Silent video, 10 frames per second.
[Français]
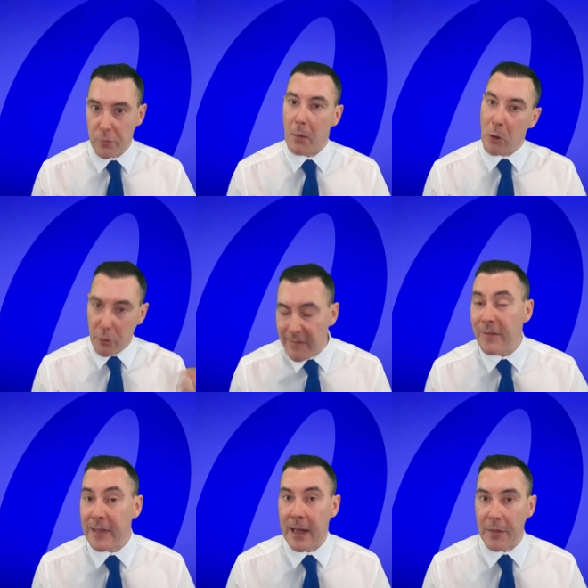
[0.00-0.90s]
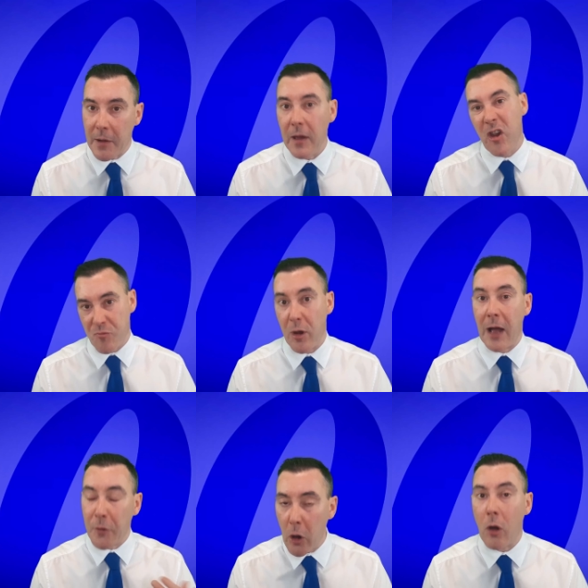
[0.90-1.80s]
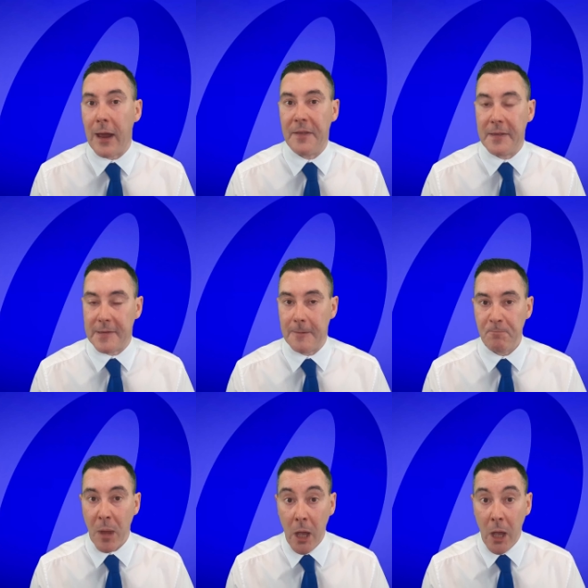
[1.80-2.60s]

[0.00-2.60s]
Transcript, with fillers: nous sommes en 2024 et je me gratte encore la tête.